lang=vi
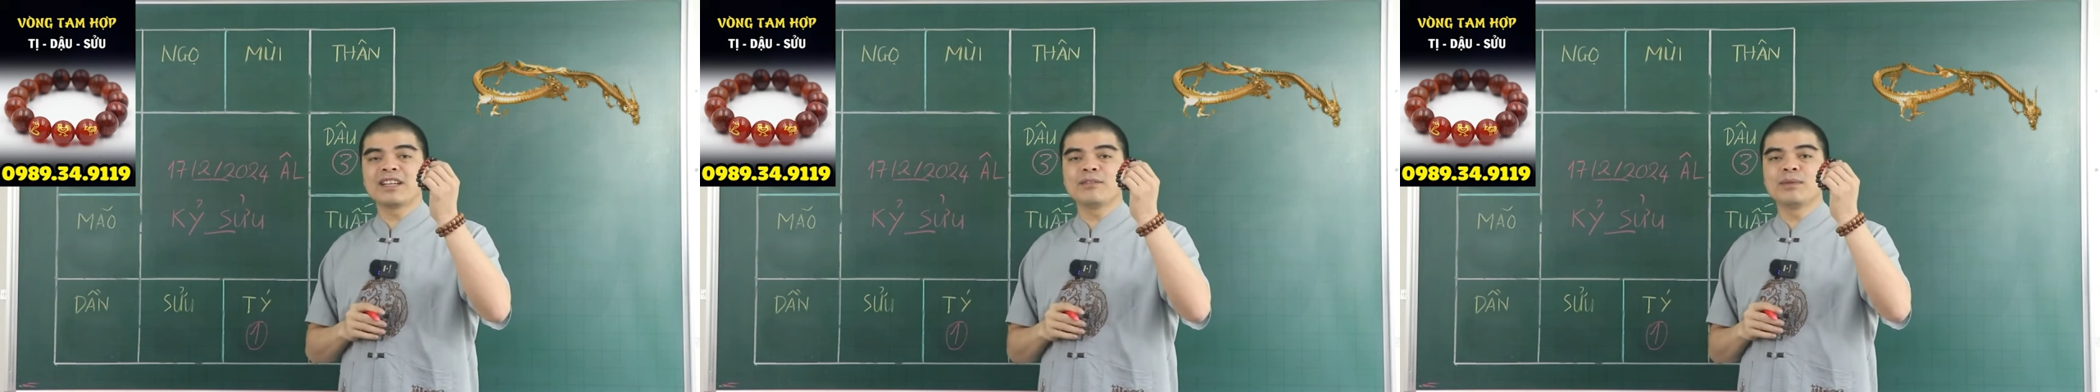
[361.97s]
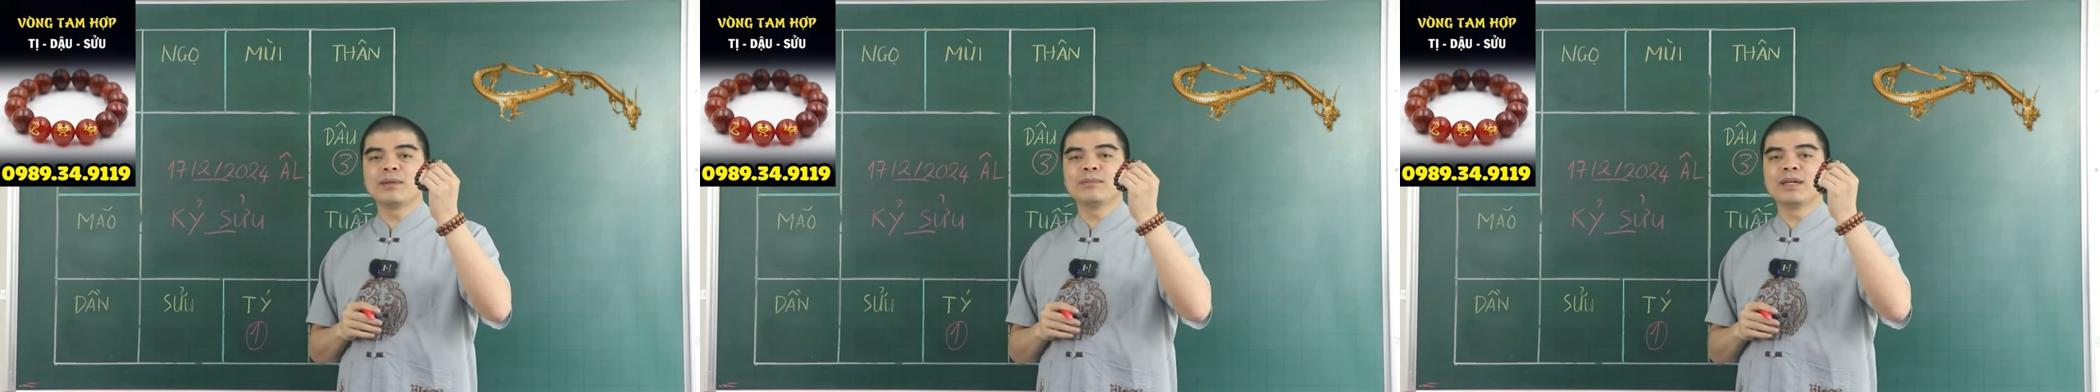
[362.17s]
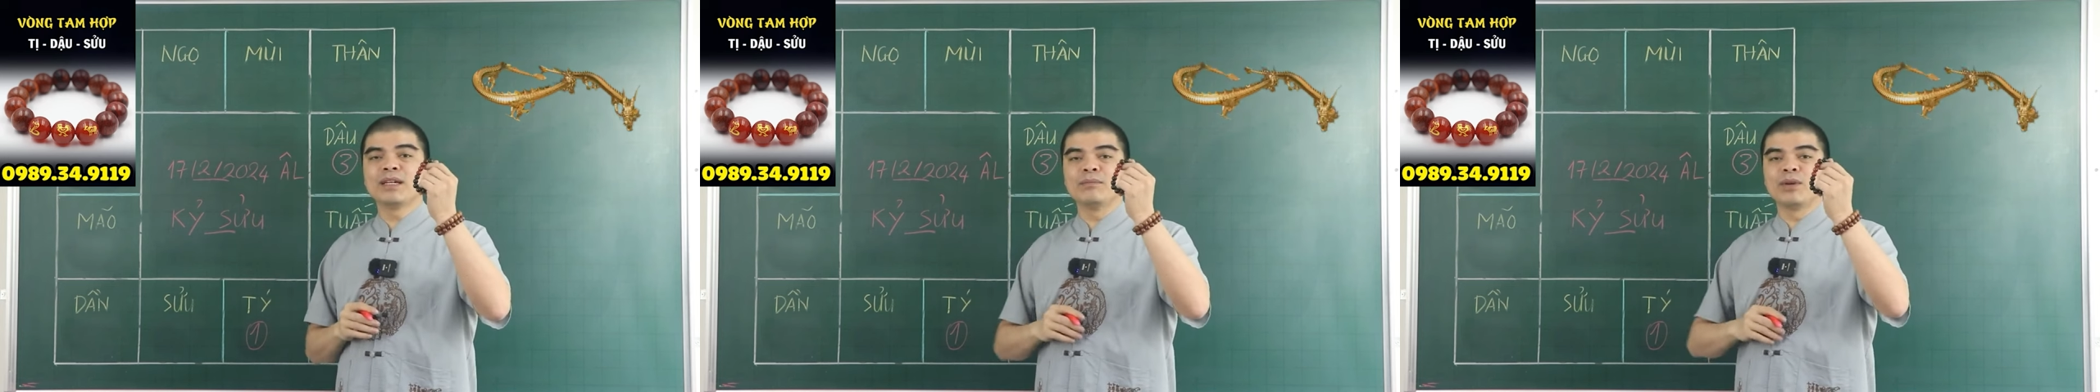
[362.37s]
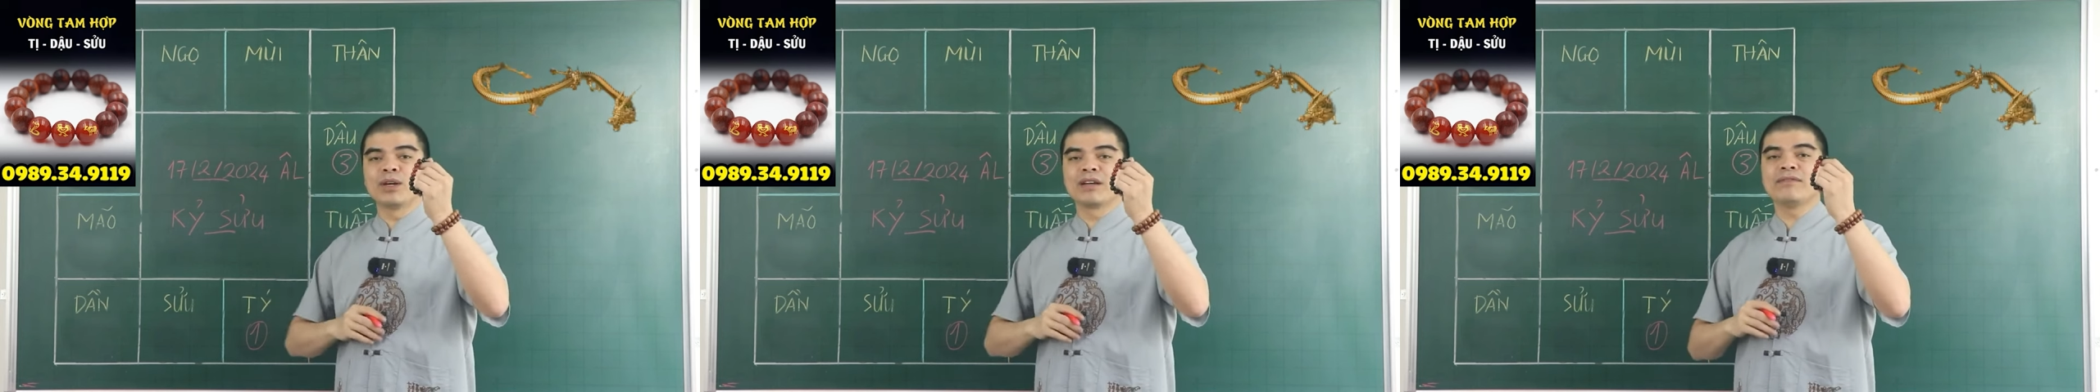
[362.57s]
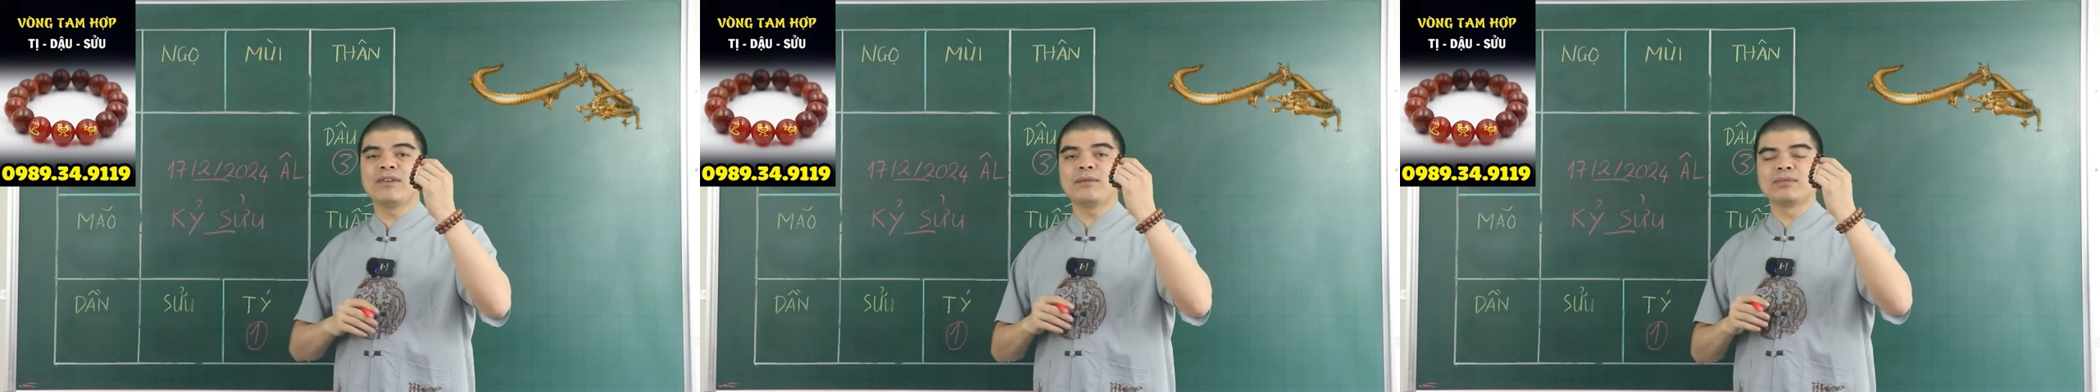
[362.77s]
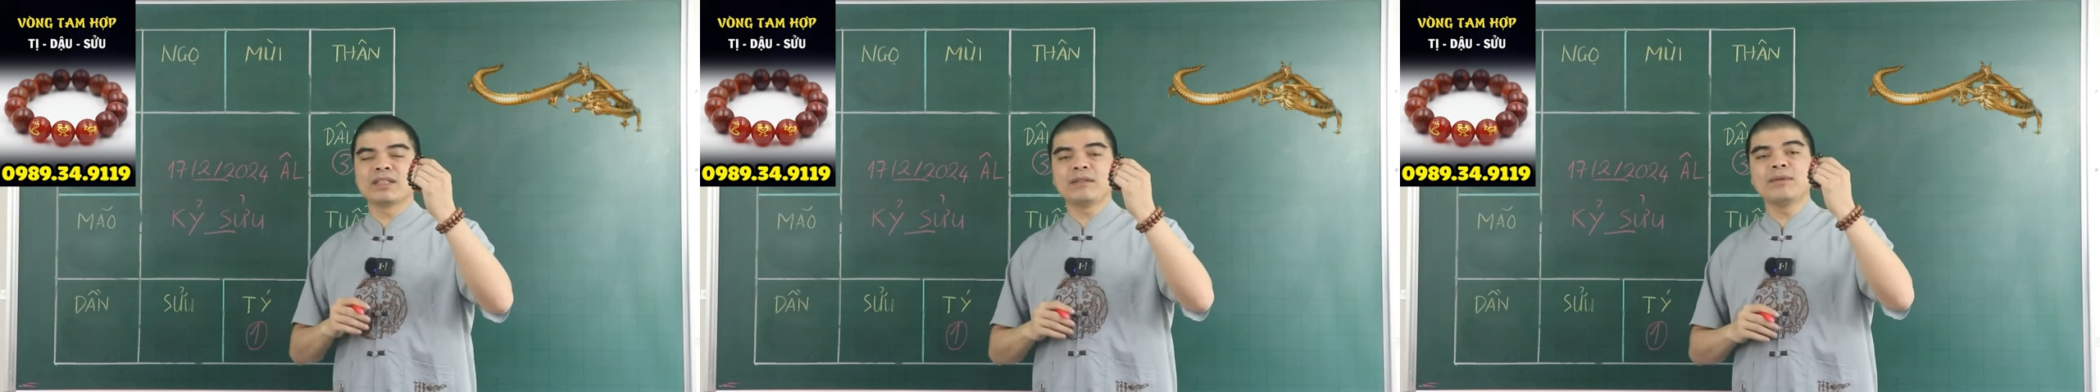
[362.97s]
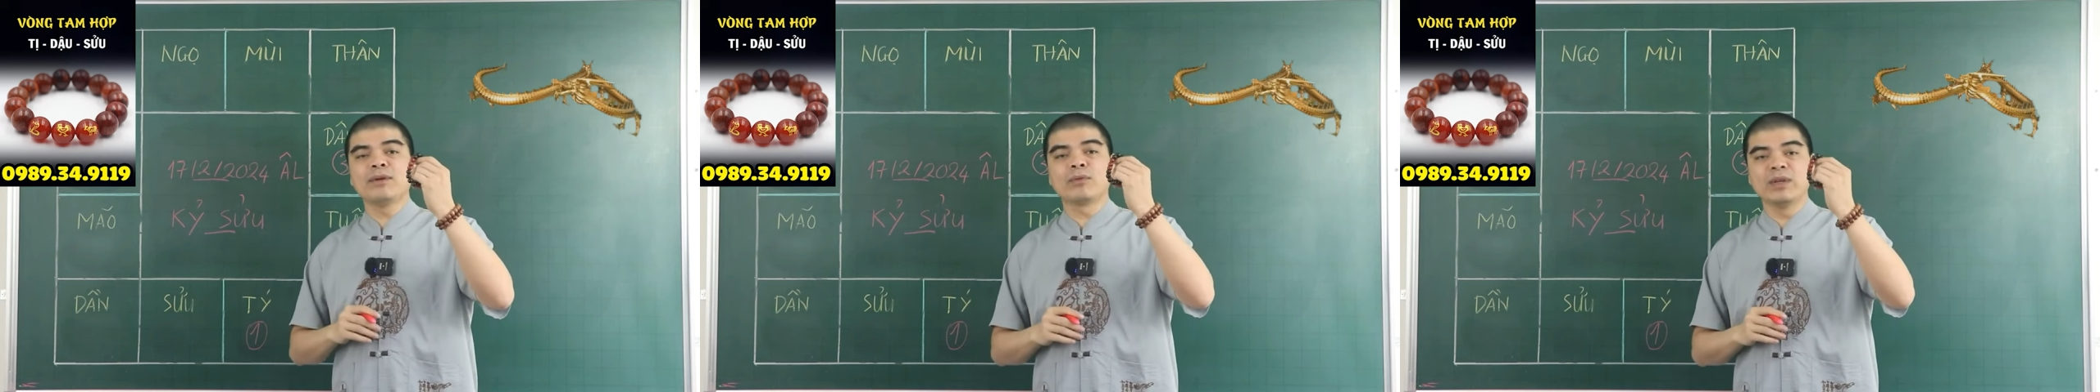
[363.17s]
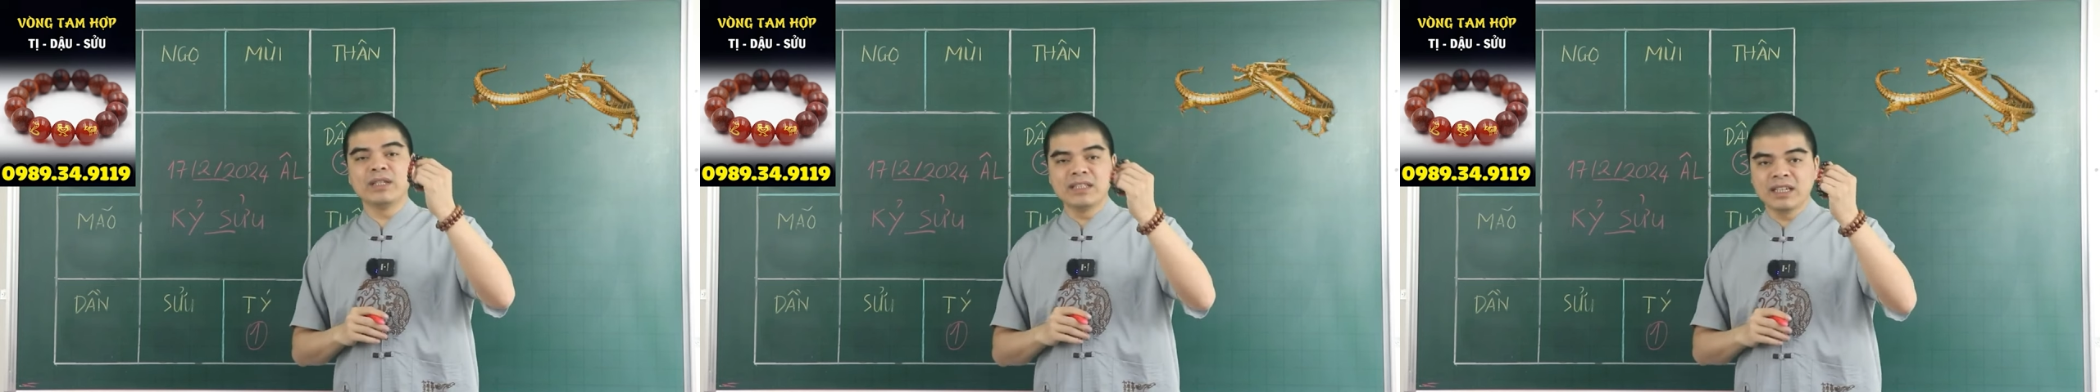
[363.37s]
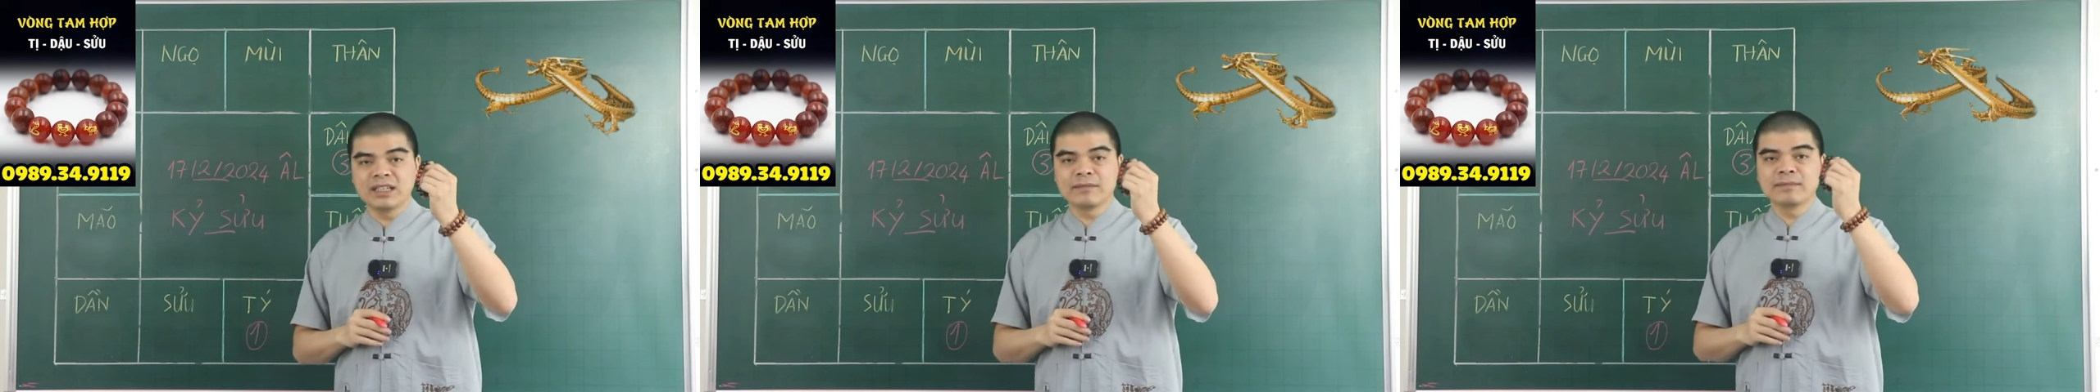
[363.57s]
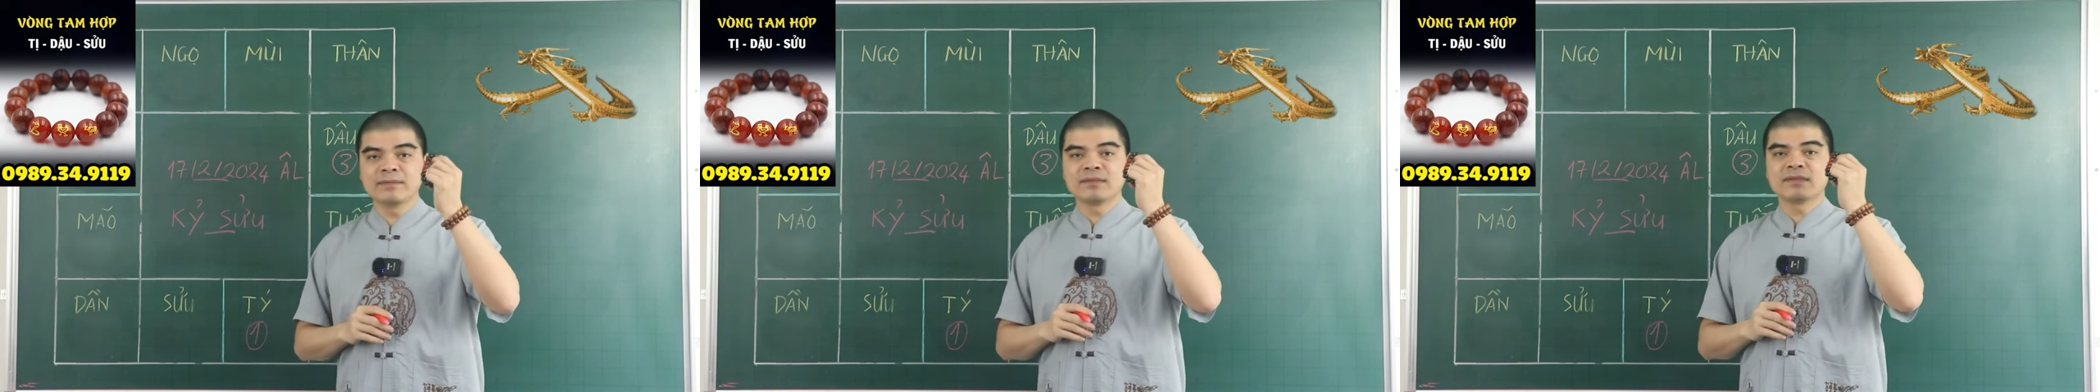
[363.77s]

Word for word: theo bên mình một cái vòng tam hợp quý nhân